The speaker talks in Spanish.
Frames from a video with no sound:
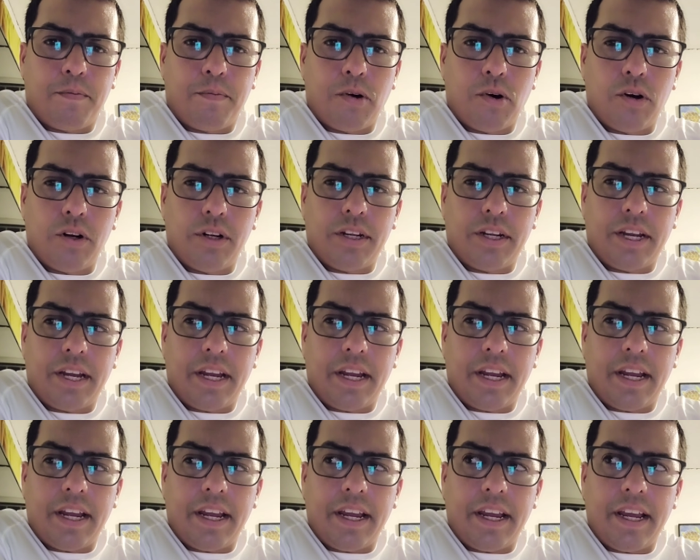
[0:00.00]

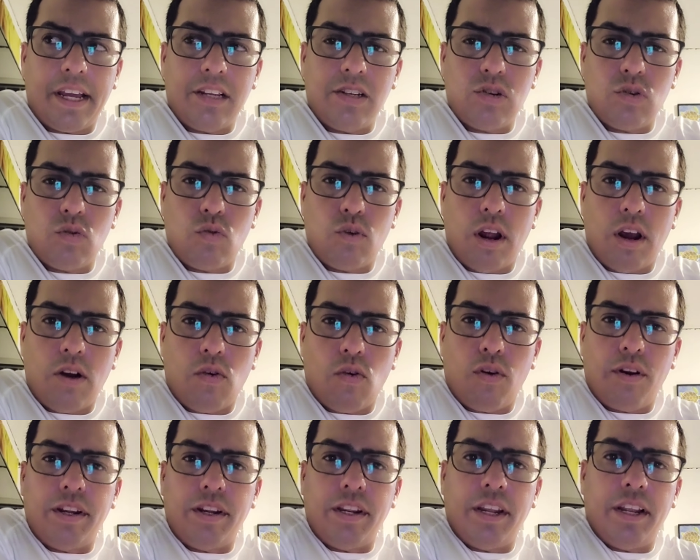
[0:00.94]
Porque es una
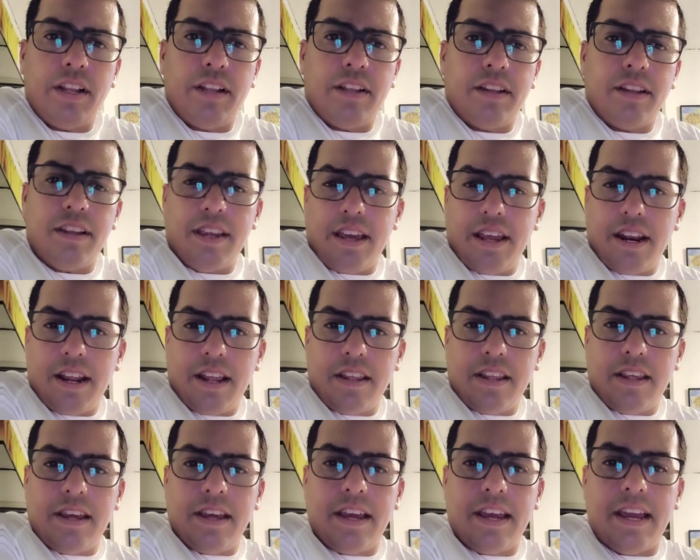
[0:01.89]
corriente llena
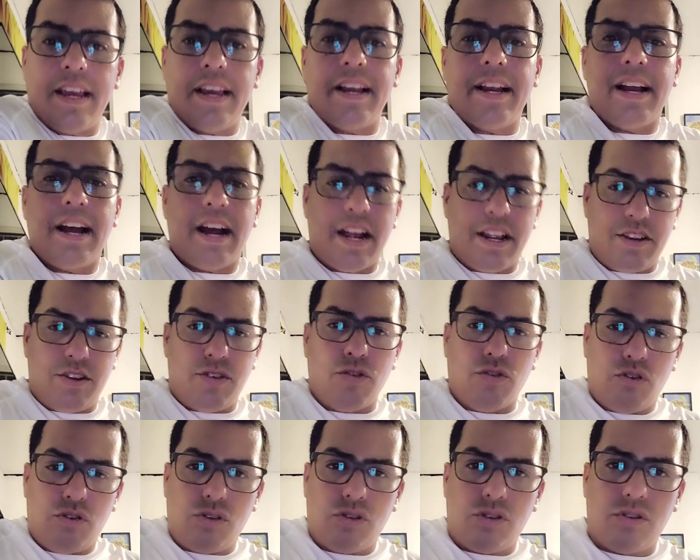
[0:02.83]
de
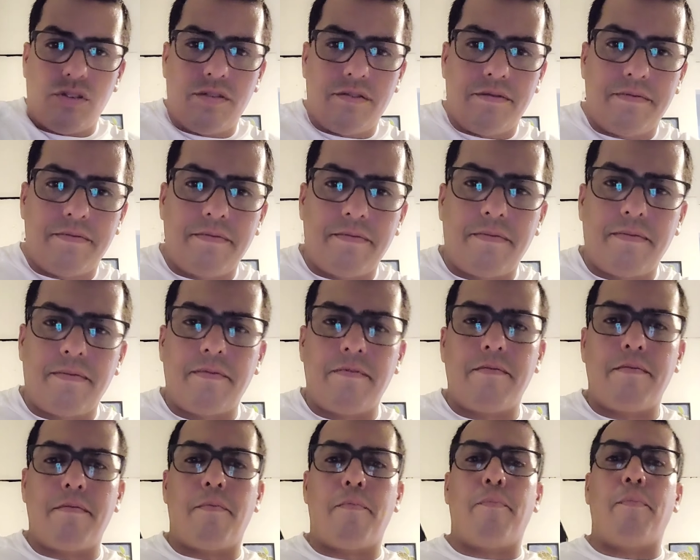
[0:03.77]
engaños,
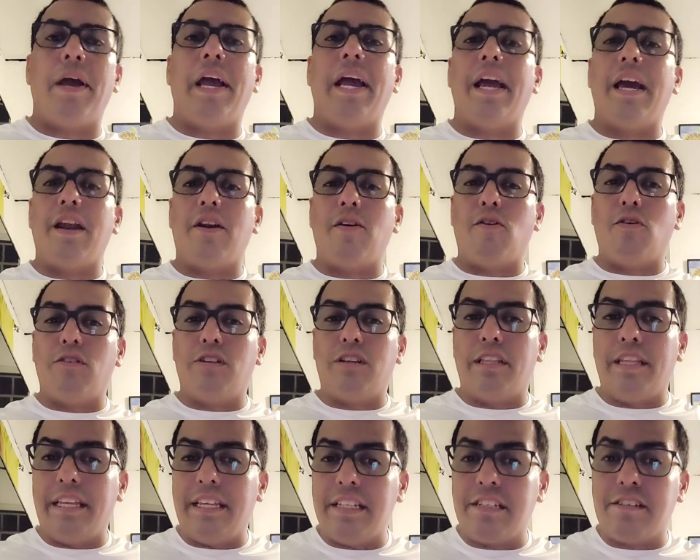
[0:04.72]
pero
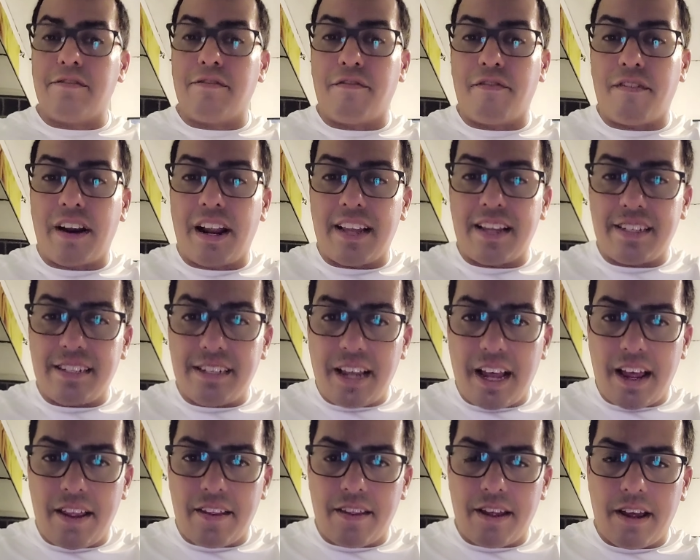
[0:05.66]

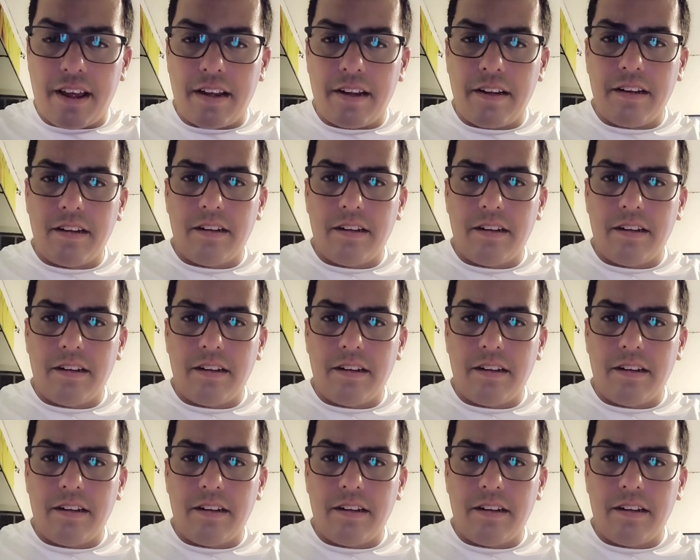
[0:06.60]
disfrazada